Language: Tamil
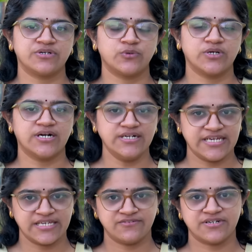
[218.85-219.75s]
குழுக்கள்
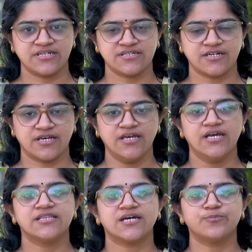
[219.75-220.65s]
இயங்கி வருகின்றன
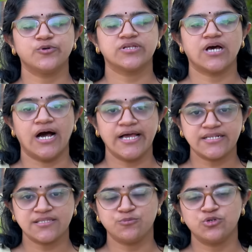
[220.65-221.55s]
தற்போது
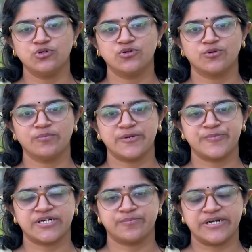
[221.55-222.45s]
ஆயிரத்தி முன்னூறுக்கும்
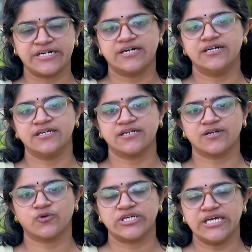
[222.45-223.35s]
மேற்பட்ட பெண்கள்
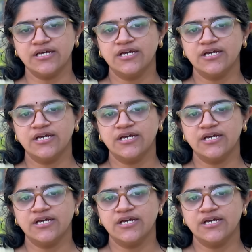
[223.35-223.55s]
இருக்கக்கூடிய